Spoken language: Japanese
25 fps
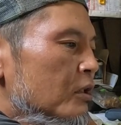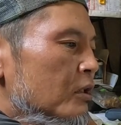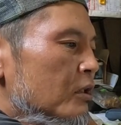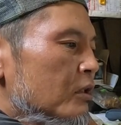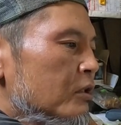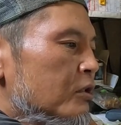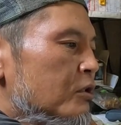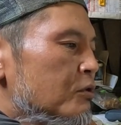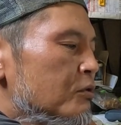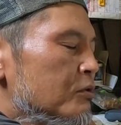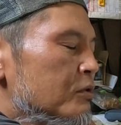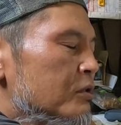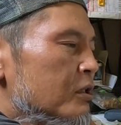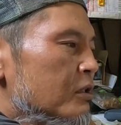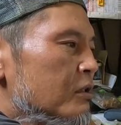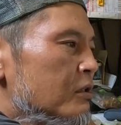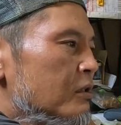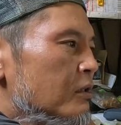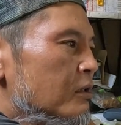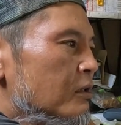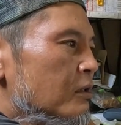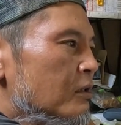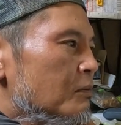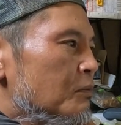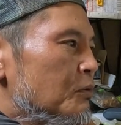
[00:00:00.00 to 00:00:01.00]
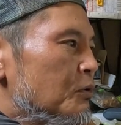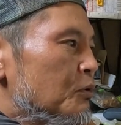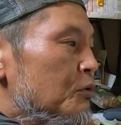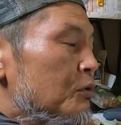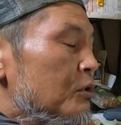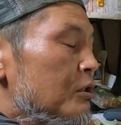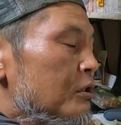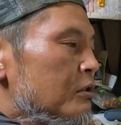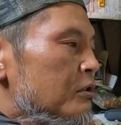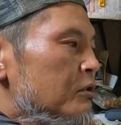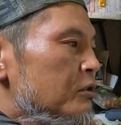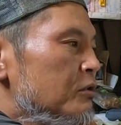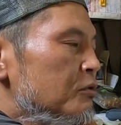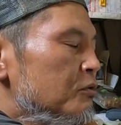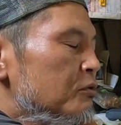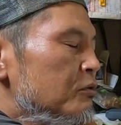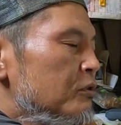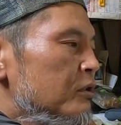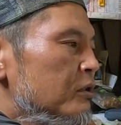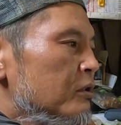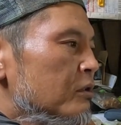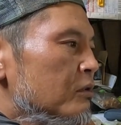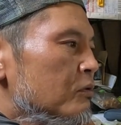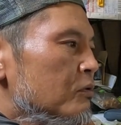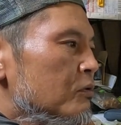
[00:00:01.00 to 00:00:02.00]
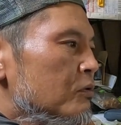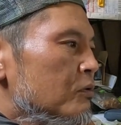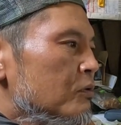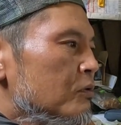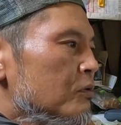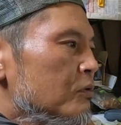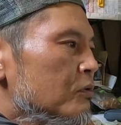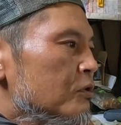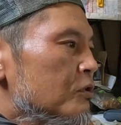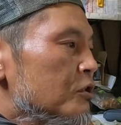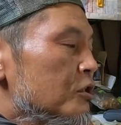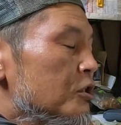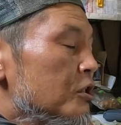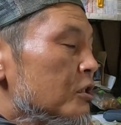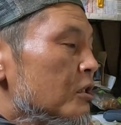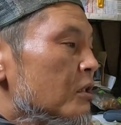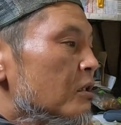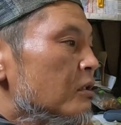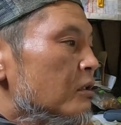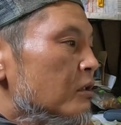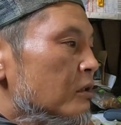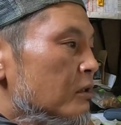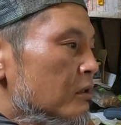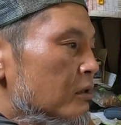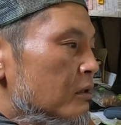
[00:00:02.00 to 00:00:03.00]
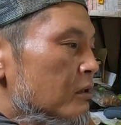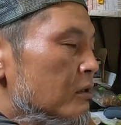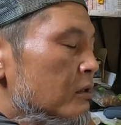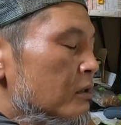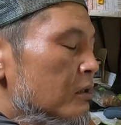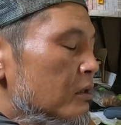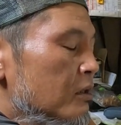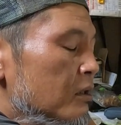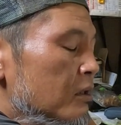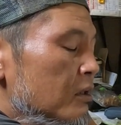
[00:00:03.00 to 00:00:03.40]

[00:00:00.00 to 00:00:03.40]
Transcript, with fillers: 急性的なもので入院をしたり、